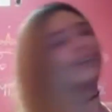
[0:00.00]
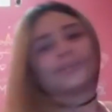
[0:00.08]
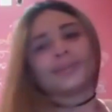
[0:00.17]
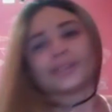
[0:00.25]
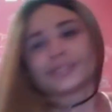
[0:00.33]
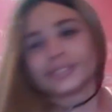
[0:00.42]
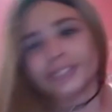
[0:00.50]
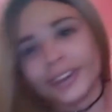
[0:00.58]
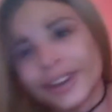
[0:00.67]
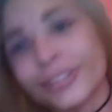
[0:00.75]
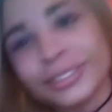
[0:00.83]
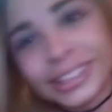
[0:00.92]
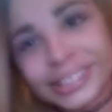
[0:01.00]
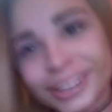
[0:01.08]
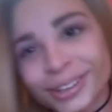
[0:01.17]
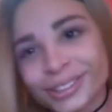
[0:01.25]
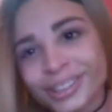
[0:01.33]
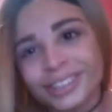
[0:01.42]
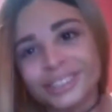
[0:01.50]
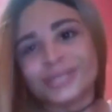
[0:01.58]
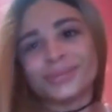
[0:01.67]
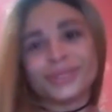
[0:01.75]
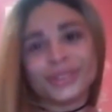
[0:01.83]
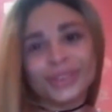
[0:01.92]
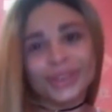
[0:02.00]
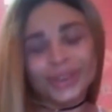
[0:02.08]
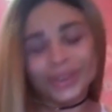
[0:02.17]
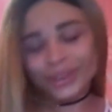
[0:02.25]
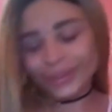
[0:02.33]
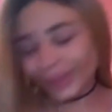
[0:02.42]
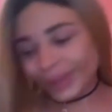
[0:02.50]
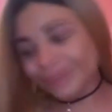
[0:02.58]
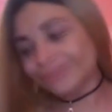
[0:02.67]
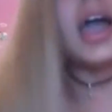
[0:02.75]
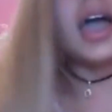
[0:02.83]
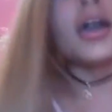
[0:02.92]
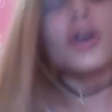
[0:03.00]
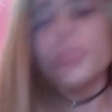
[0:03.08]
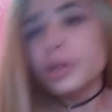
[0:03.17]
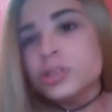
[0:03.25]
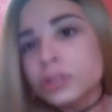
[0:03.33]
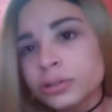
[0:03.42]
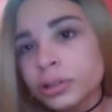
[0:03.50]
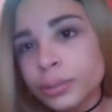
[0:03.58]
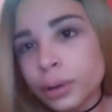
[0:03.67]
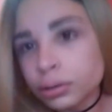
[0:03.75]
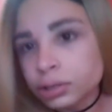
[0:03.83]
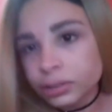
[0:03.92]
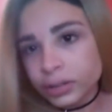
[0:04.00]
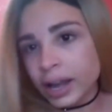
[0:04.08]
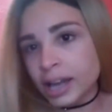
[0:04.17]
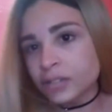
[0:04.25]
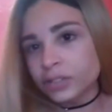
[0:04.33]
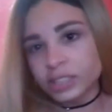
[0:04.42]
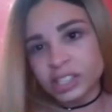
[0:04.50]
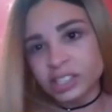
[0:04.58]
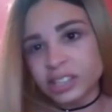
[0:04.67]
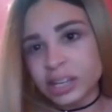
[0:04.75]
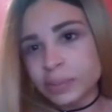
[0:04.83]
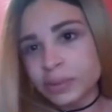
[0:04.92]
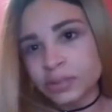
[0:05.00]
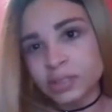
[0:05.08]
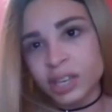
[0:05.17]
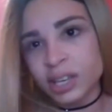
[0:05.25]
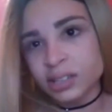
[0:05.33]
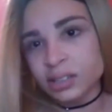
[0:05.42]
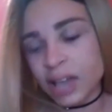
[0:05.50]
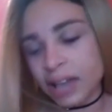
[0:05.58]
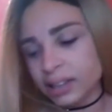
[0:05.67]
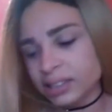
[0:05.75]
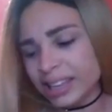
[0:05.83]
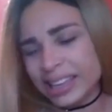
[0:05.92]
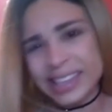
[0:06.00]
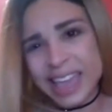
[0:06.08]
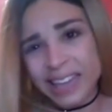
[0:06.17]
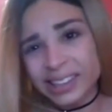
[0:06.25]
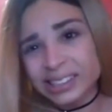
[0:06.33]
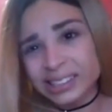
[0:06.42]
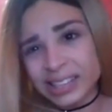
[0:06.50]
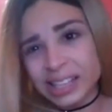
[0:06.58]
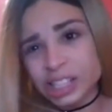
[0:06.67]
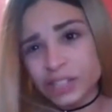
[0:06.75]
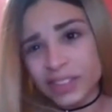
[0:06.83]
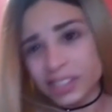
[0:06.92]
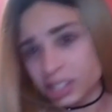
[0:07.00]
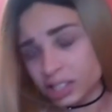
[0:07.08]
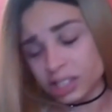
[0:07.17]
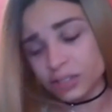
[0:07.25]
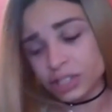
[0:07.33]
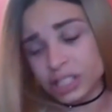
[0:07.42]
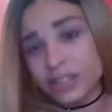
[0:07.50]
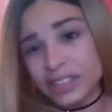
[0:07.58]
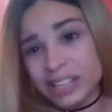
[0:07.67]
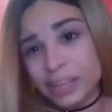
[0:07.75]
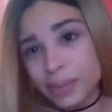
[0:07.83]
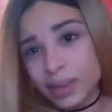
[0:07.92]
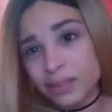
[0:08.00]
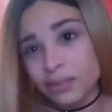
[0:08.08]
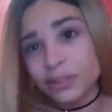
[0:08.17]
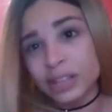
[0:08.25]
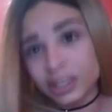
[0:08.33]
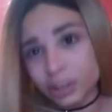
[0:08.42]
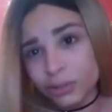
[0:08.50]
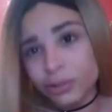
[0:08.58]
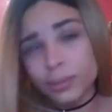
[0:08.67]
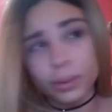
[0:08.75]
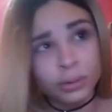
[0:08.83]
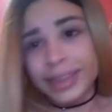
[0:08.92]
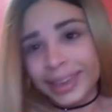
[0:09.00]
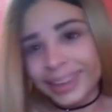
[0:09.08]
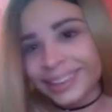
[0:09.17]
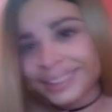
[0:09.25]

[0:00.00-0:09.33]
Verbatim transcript: Eu não posso contar o que aconteceu, gente, porque nem... É, o beijo não foi bom, de verdade, vou ser sincera pra vocês. Ela, se, ela, se ela tiver assistindo esse vídeo, ela vai saber, vou falar que não foi bom, né?